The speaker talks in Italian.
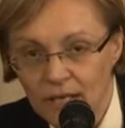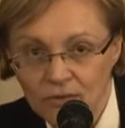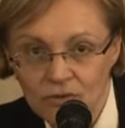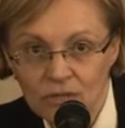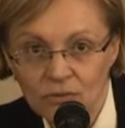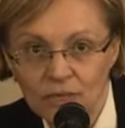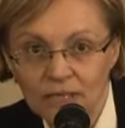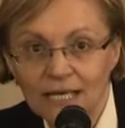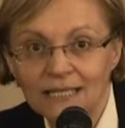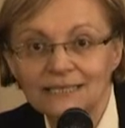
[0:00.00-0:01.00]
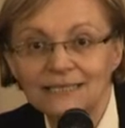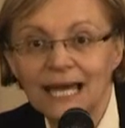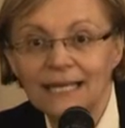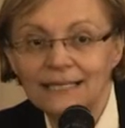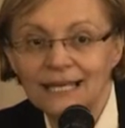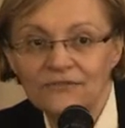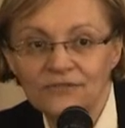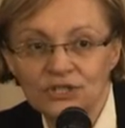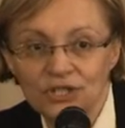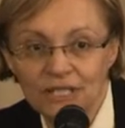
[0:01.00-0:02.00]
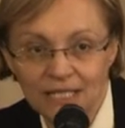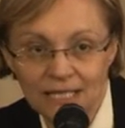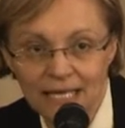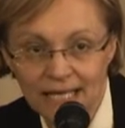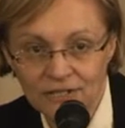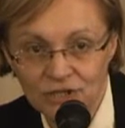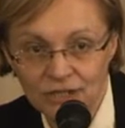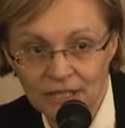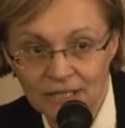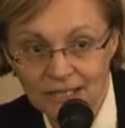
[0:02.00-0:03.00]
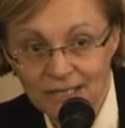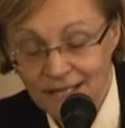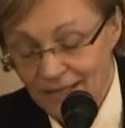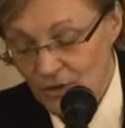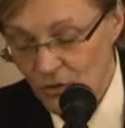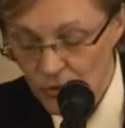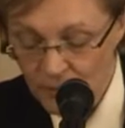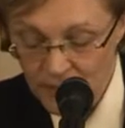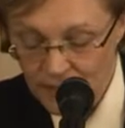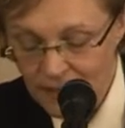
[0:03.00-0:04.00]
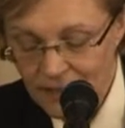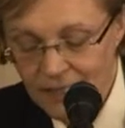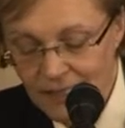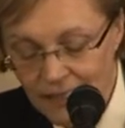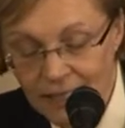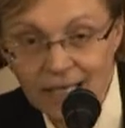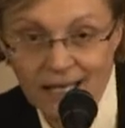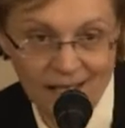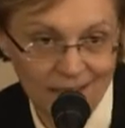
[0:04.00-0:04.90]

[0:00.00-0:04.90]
costituita dai traffici illeciti, come il,